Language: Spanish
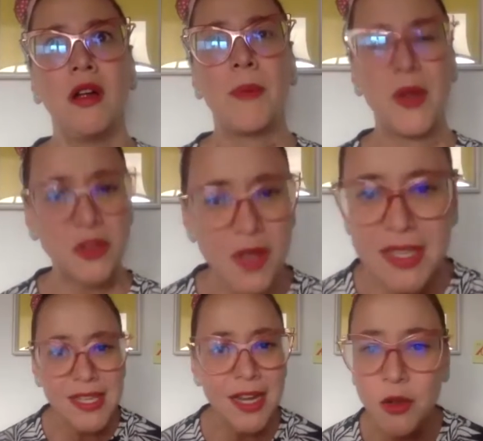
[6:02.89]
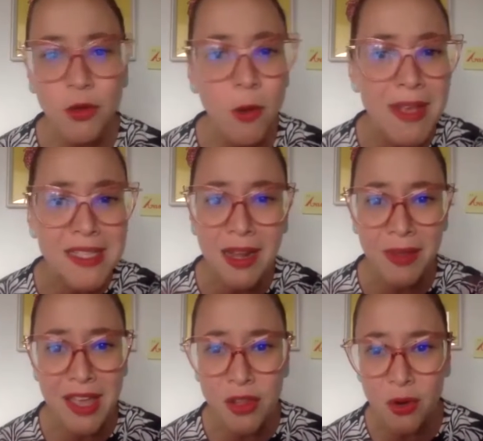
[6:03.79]
pero esto serio que uno pasa la
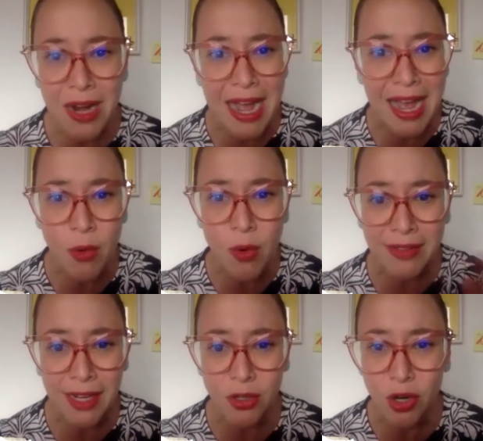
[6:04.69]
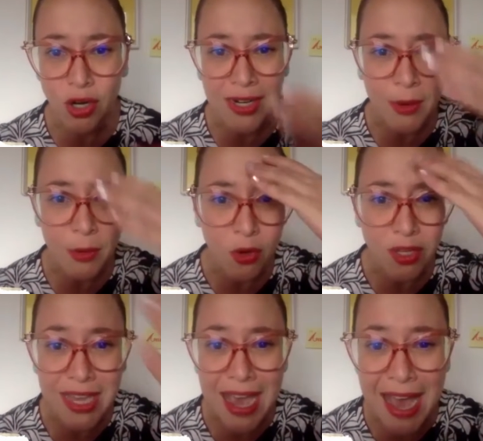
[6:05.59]
vida drogada, vuelta loca,
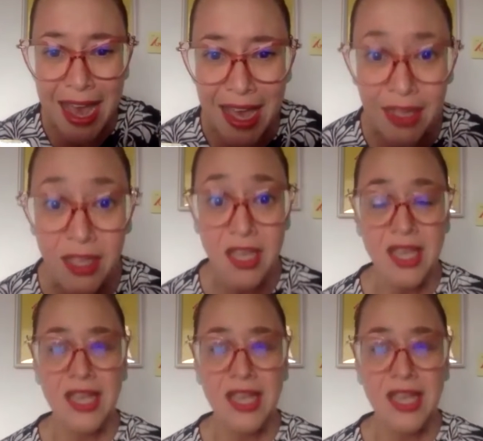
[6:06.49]
bloqueada.